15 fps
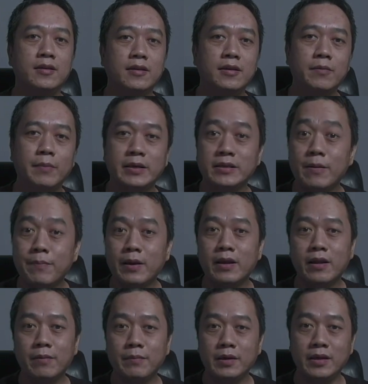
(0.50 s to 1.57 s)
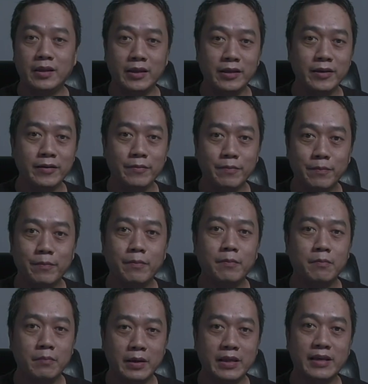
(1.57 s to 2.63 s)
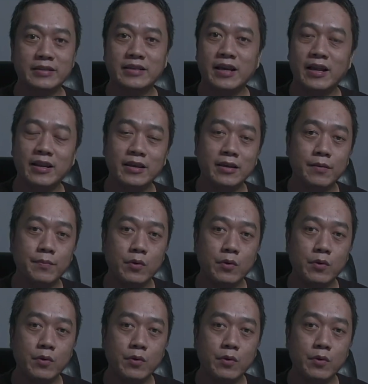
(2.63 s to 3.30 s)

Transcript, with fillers: Di masa pandemi ini, banyak sekali yang